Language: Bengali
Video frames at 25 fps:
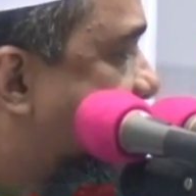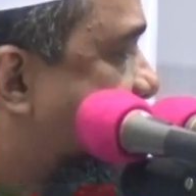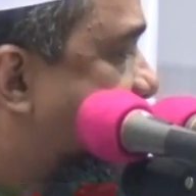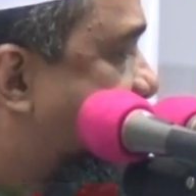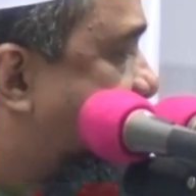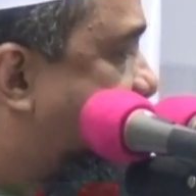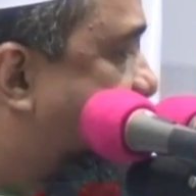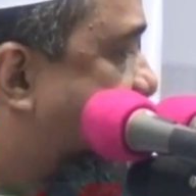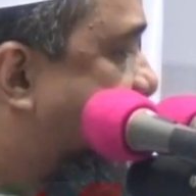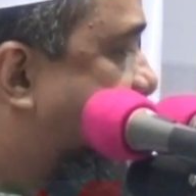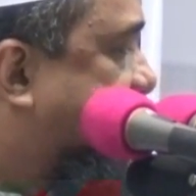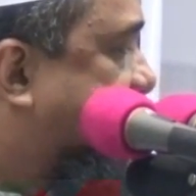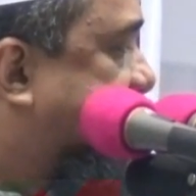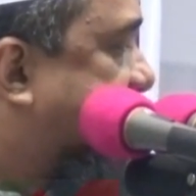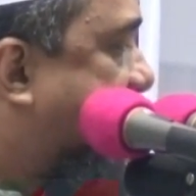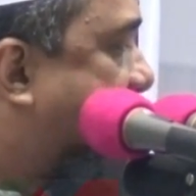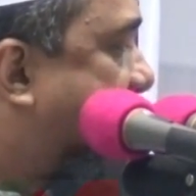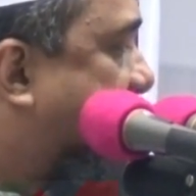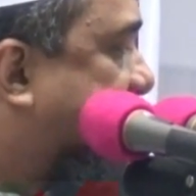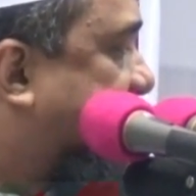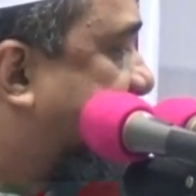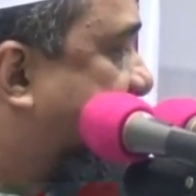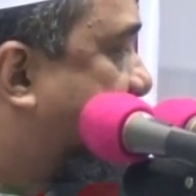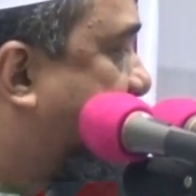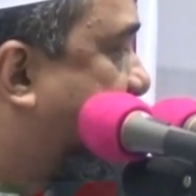যেই
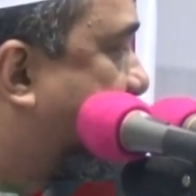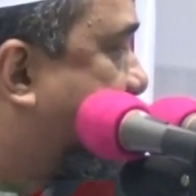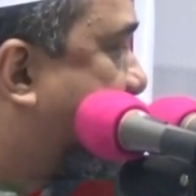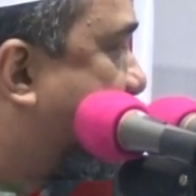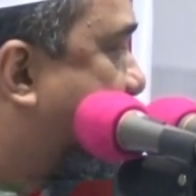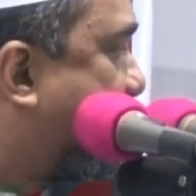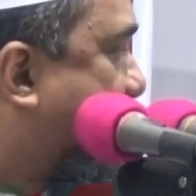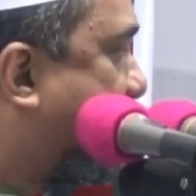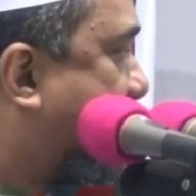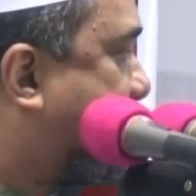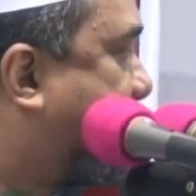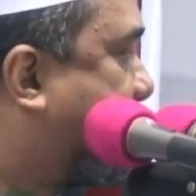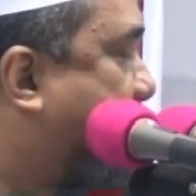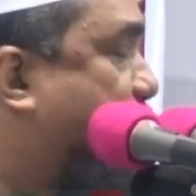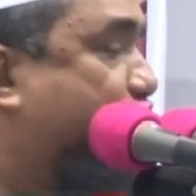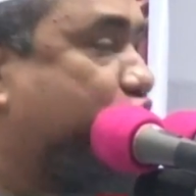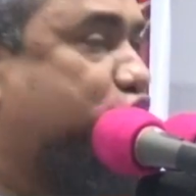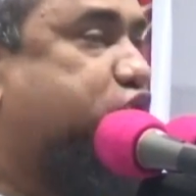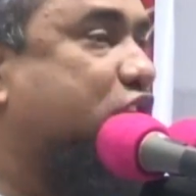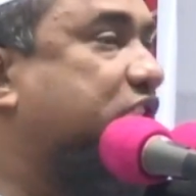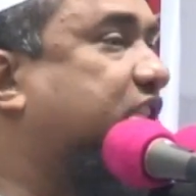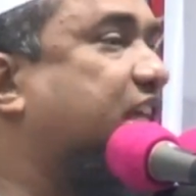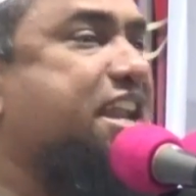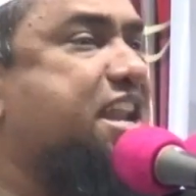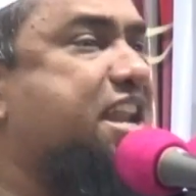দাওয়াতি জীবনে
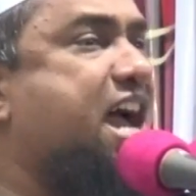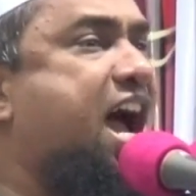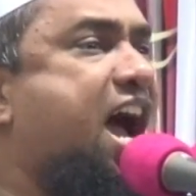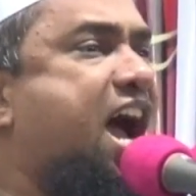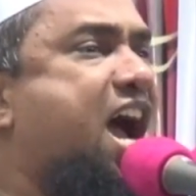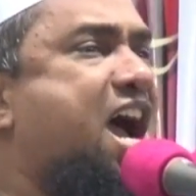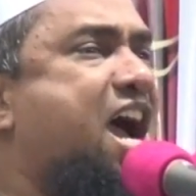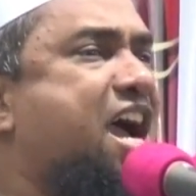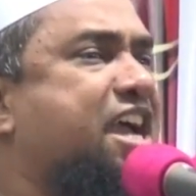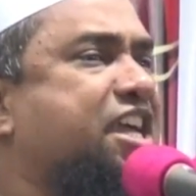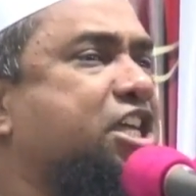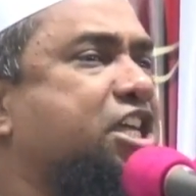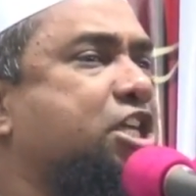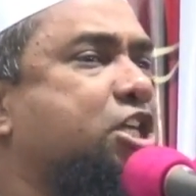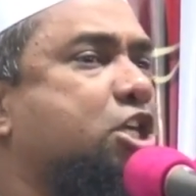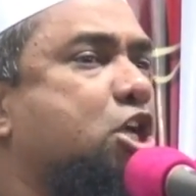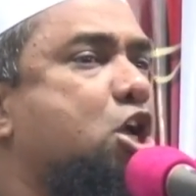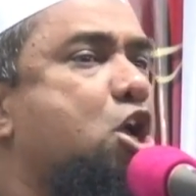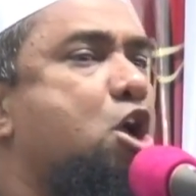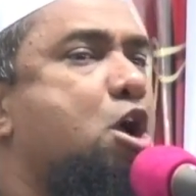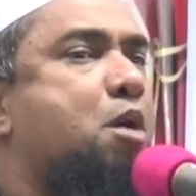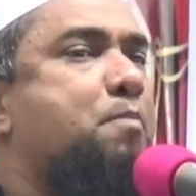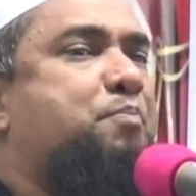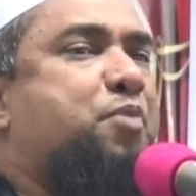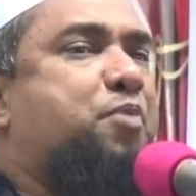বিরোধিতা নাই
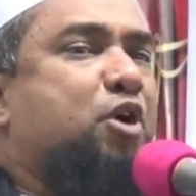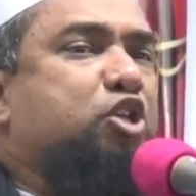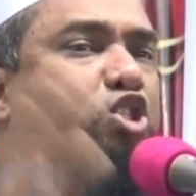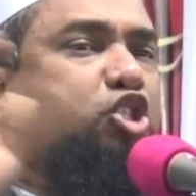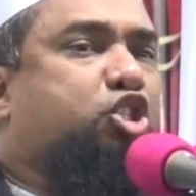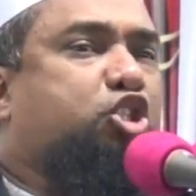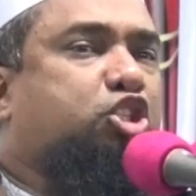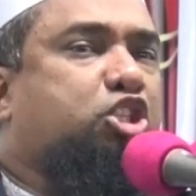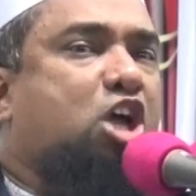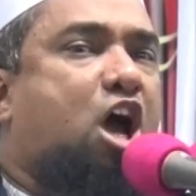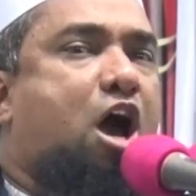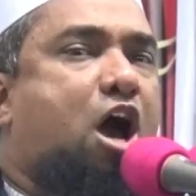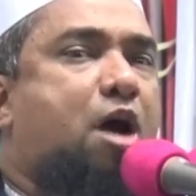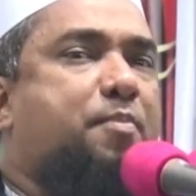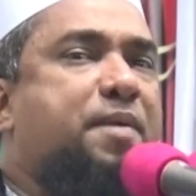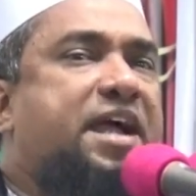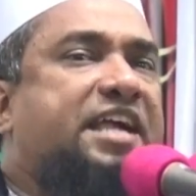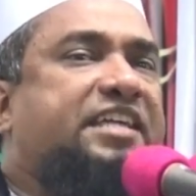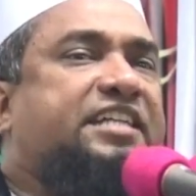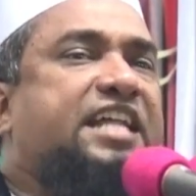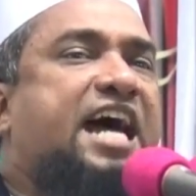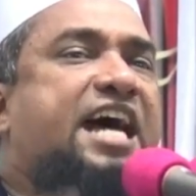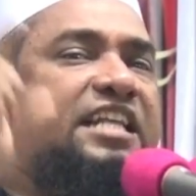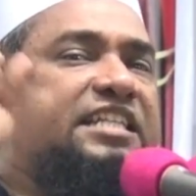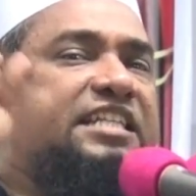বুঝতে হবে
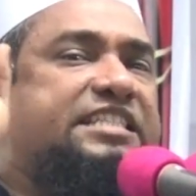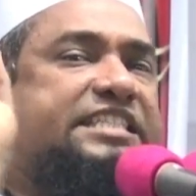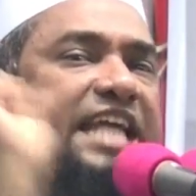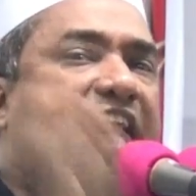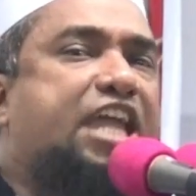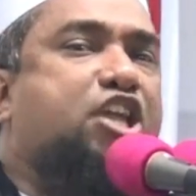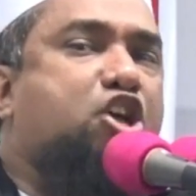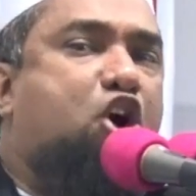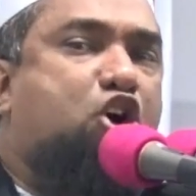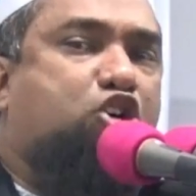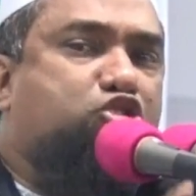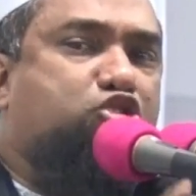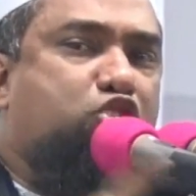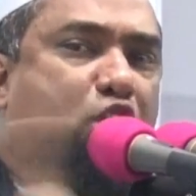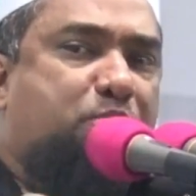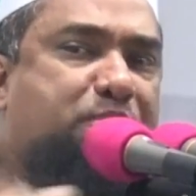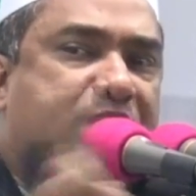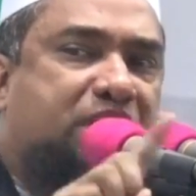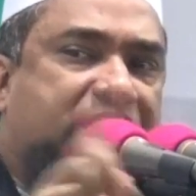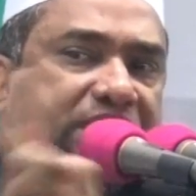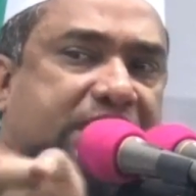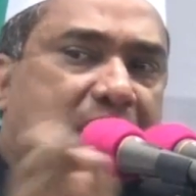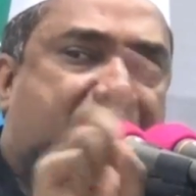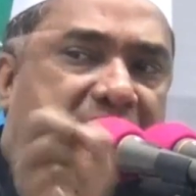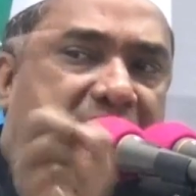তার যাই হোক নবীর
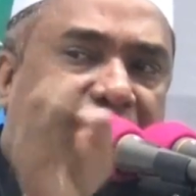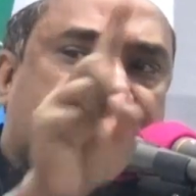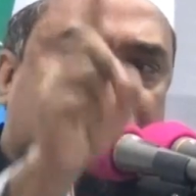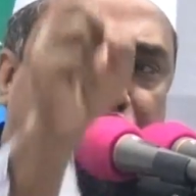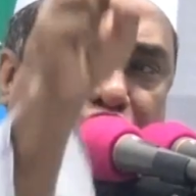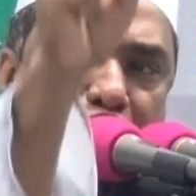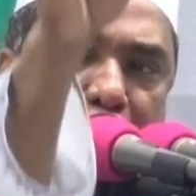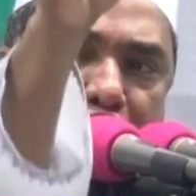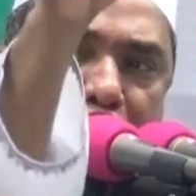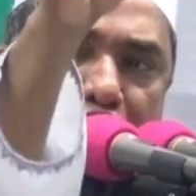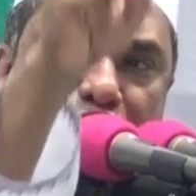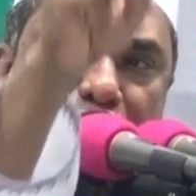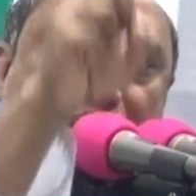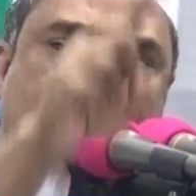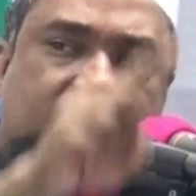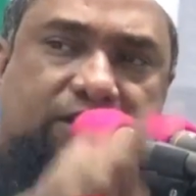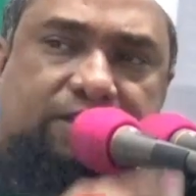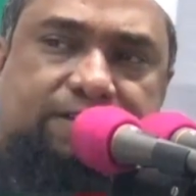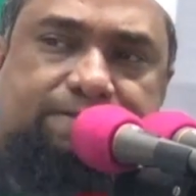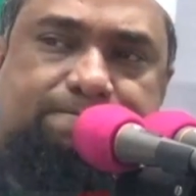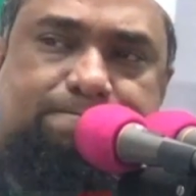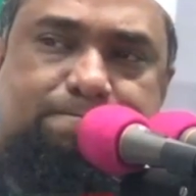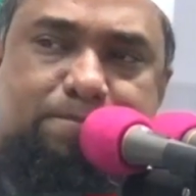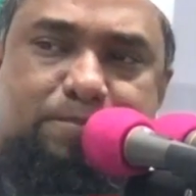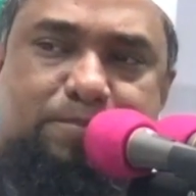দাওয়াত নয়
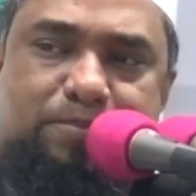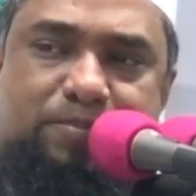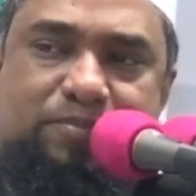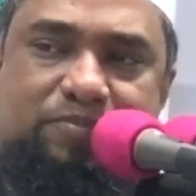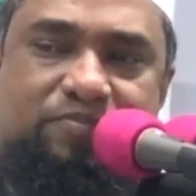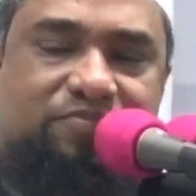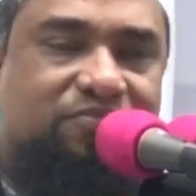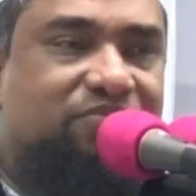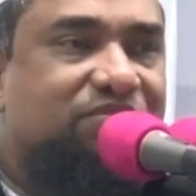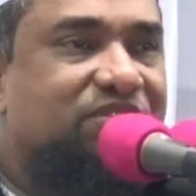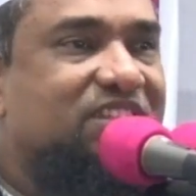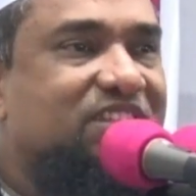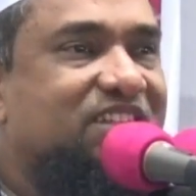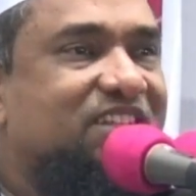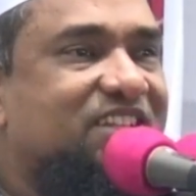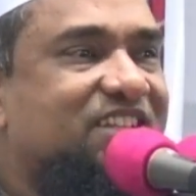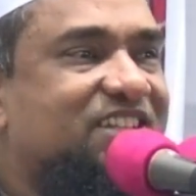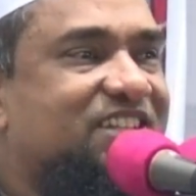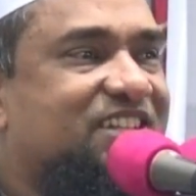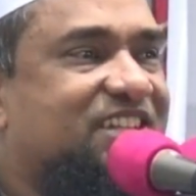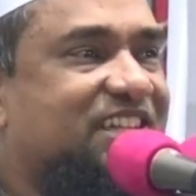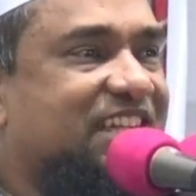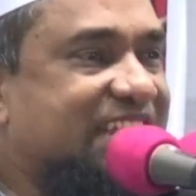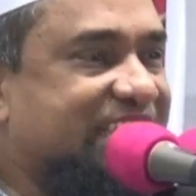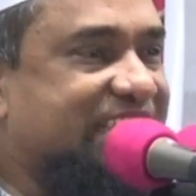
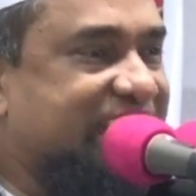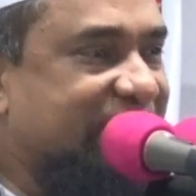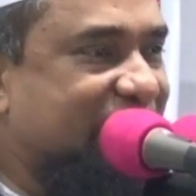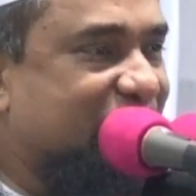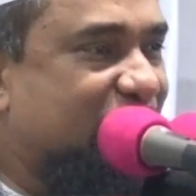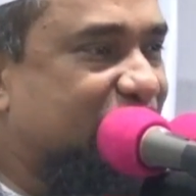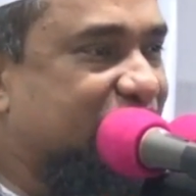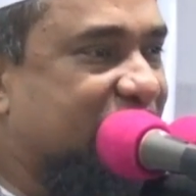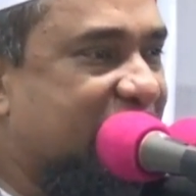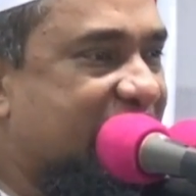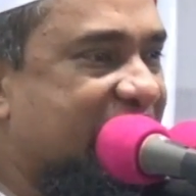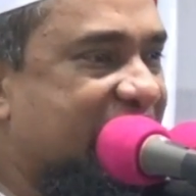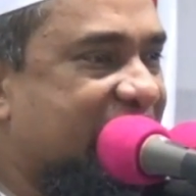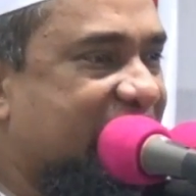ঠিক আছে কথা